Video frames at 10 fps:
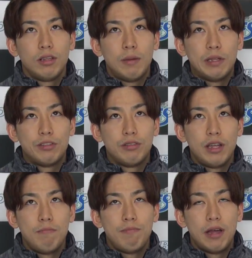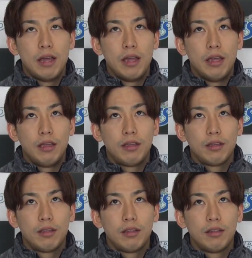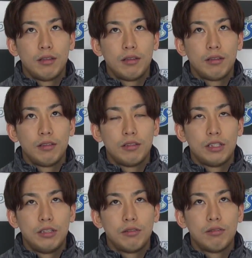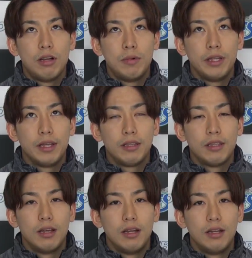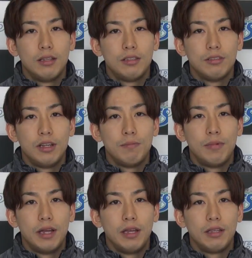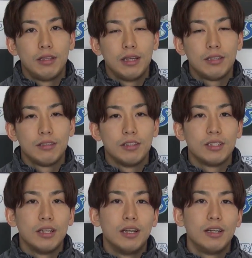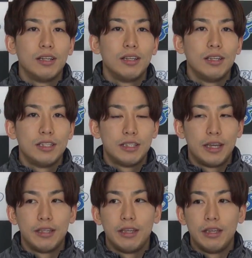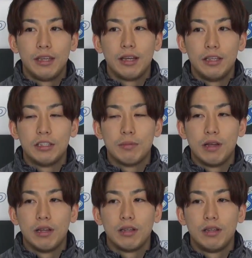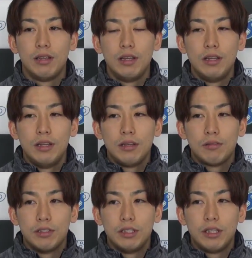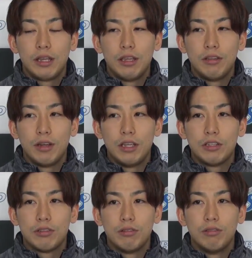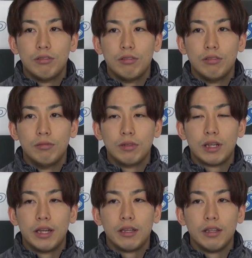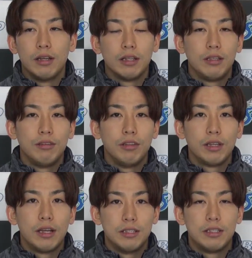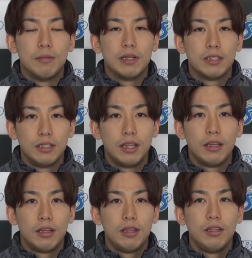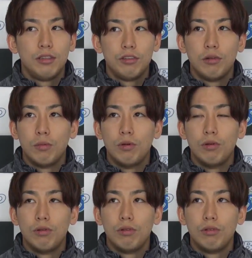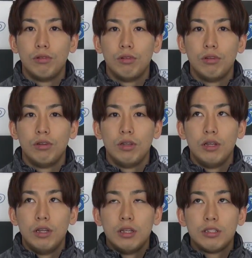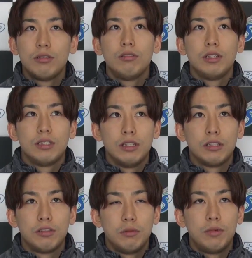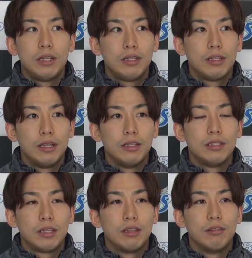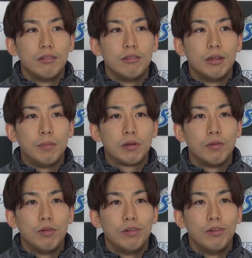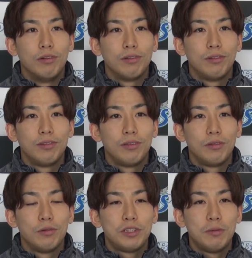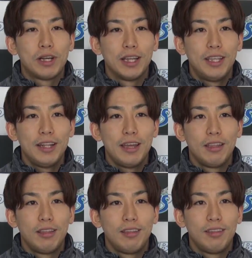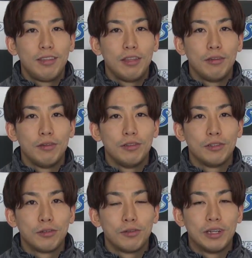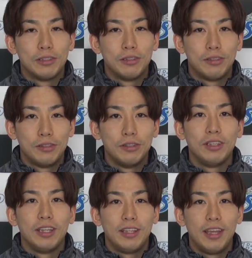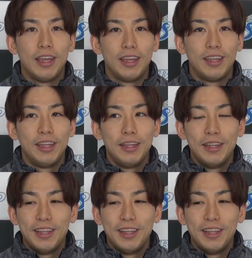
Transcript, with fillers: ぱ10連敗新横浜でやった10連敗脱出した試合が一番個人的には印象深いなというふうに感じてますね。うん、この試合でもゴール決めてますね。そうですね。それもあったんですけど、やっぱこうどうしても勝てないっていう状況が続いてて、うん、